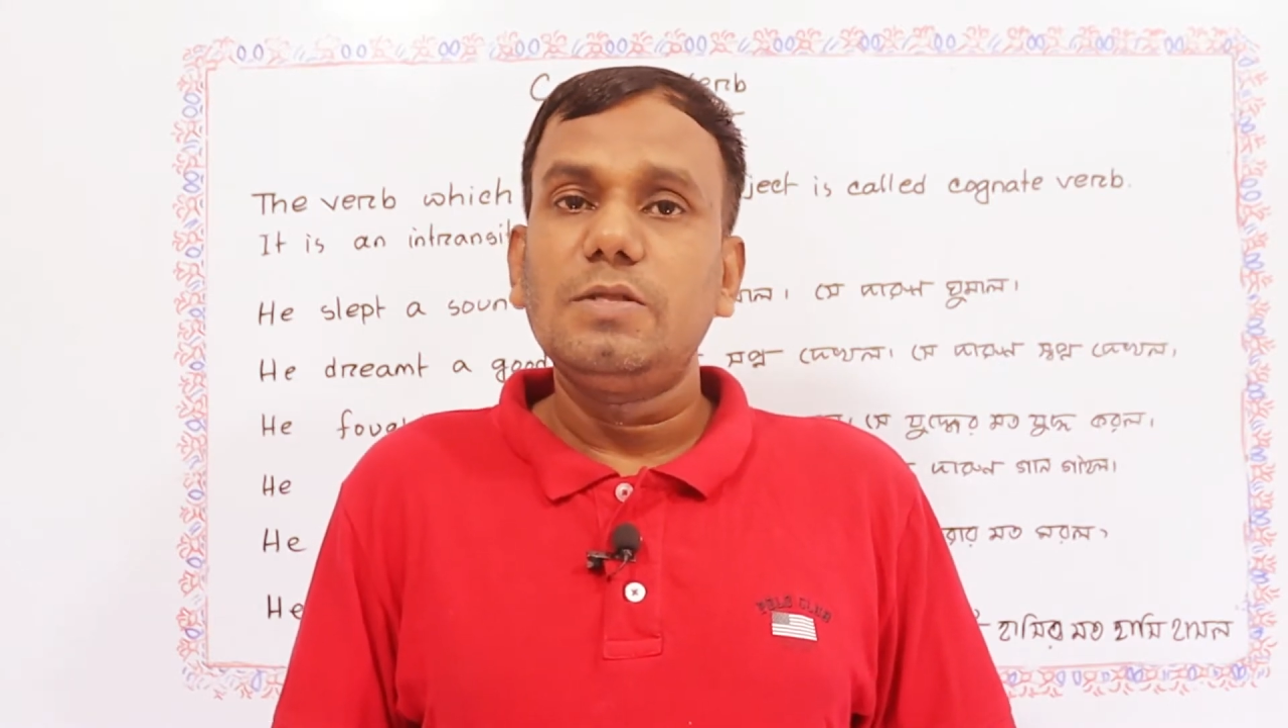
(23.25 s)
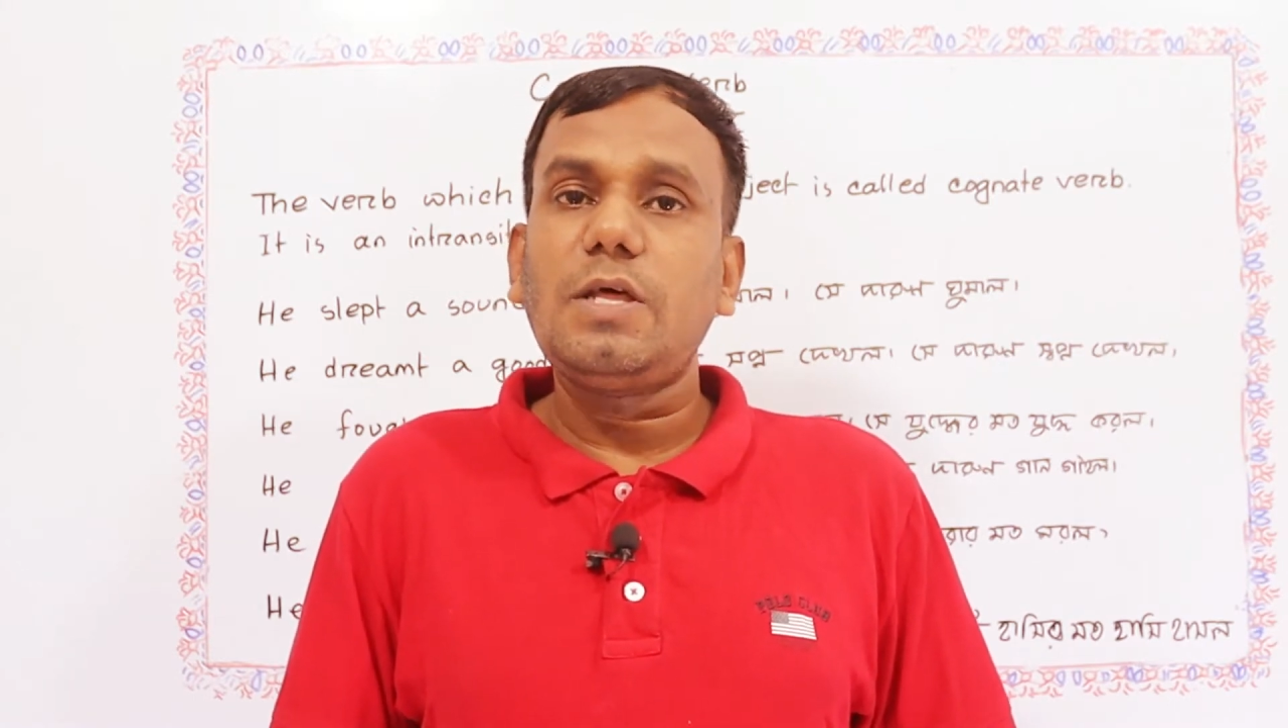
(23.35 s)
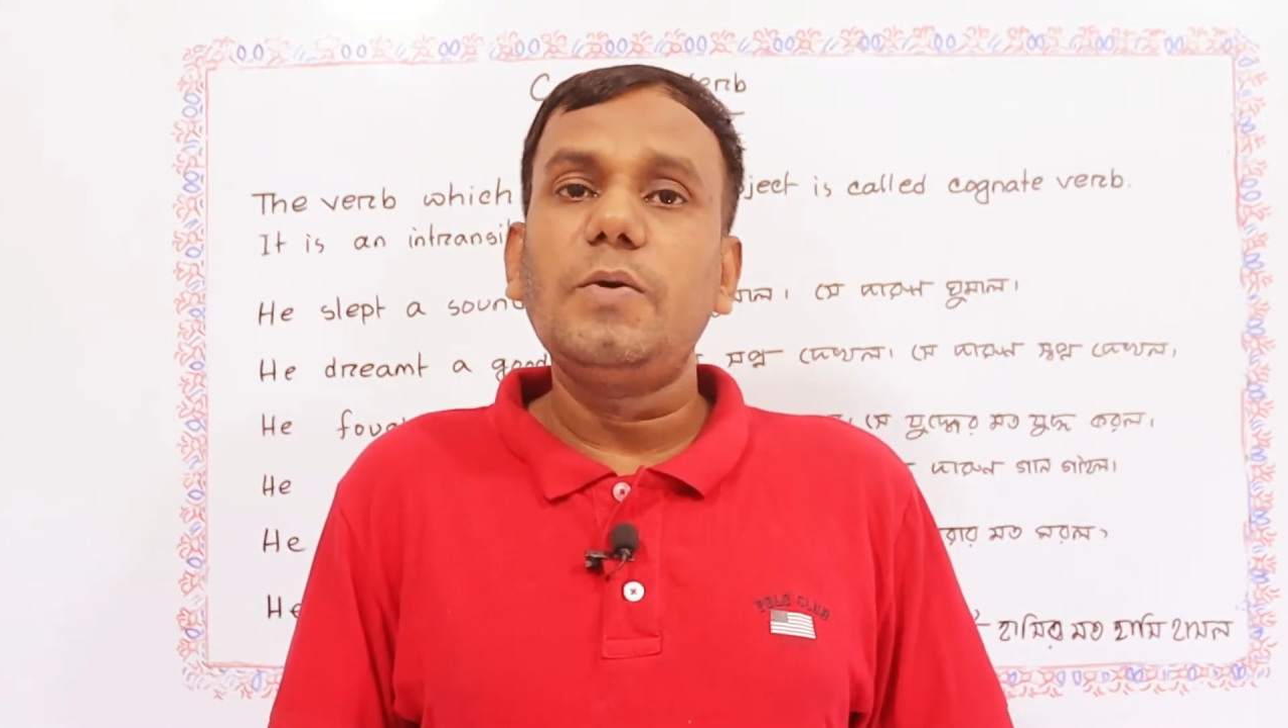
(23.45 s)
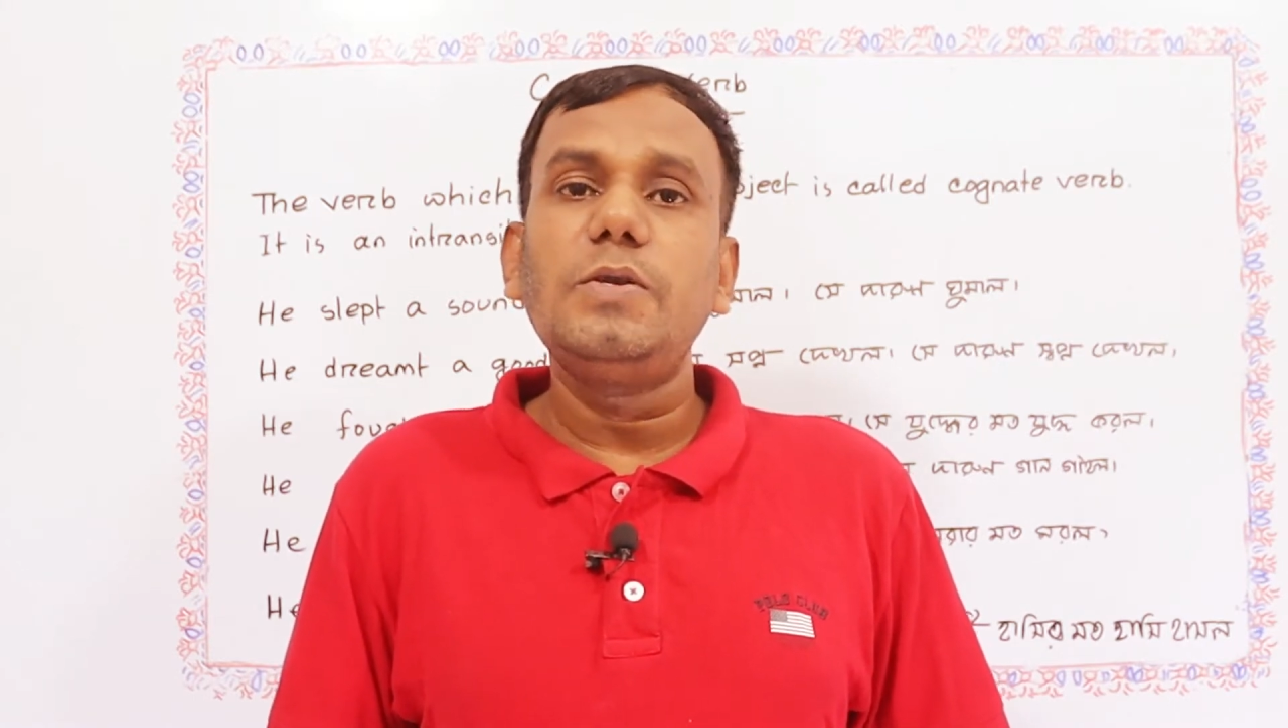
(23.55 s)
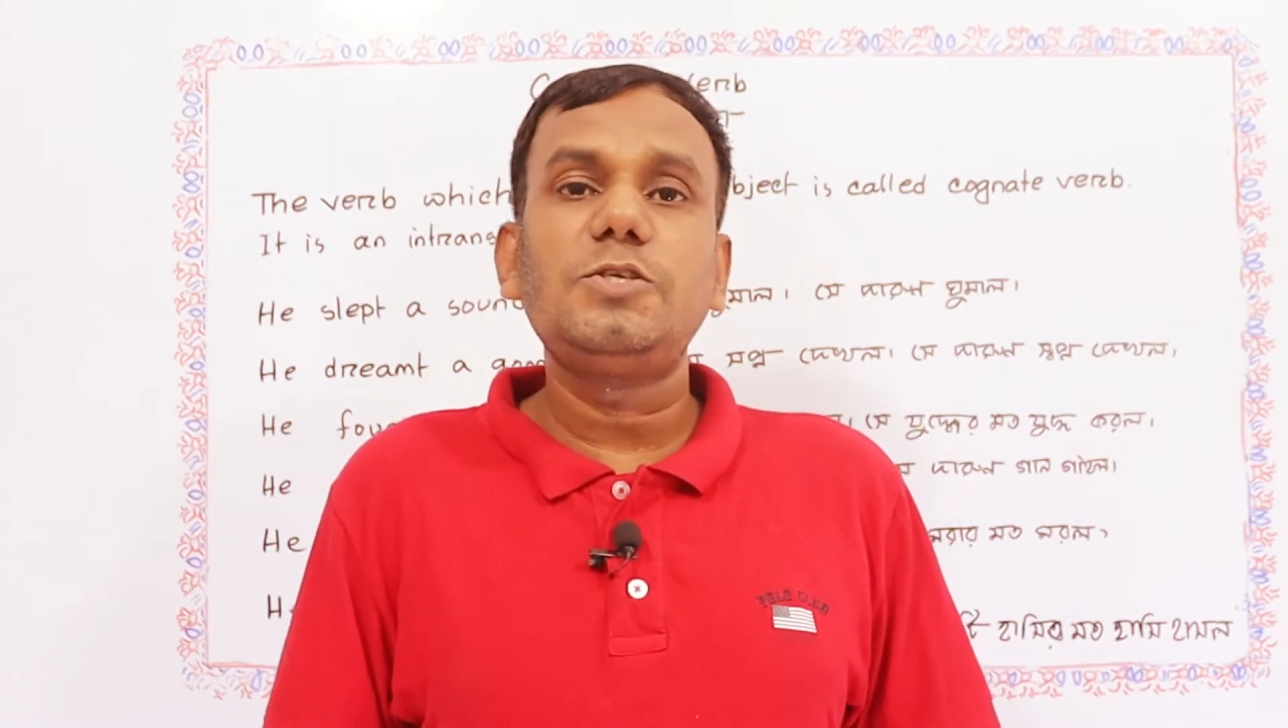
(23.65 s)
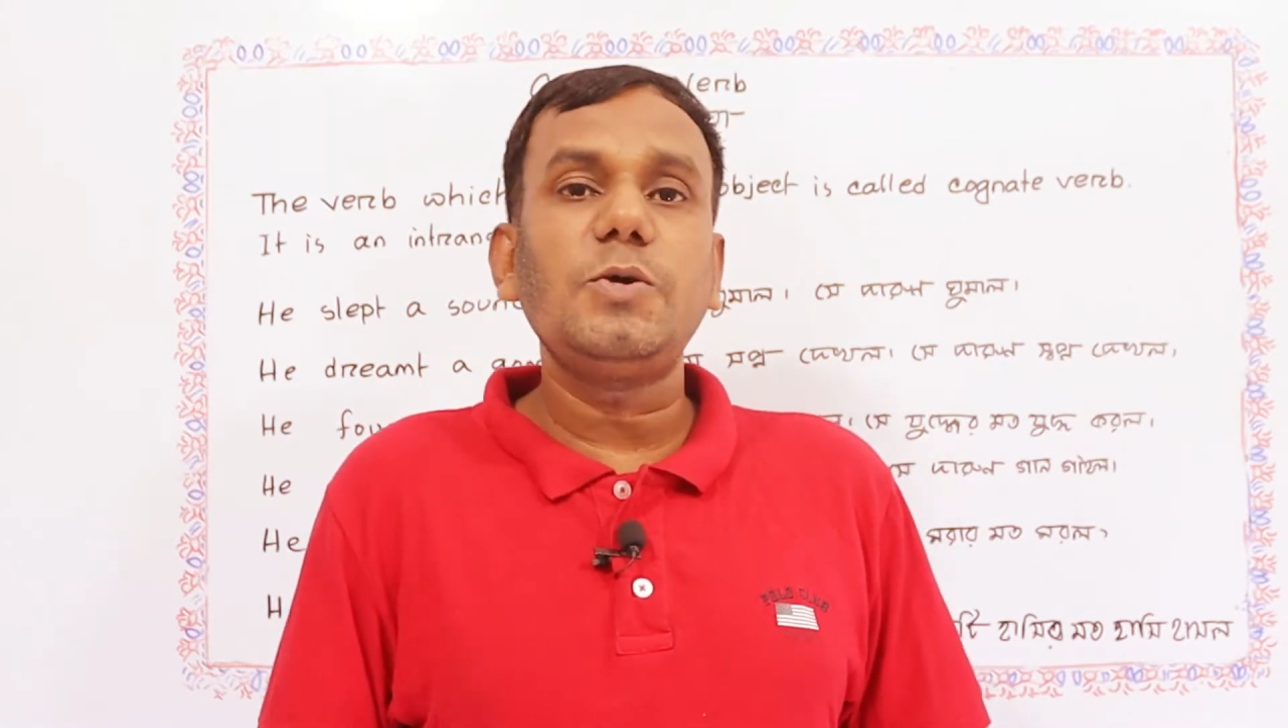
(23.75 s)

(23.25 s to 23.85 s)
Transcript: তাহলে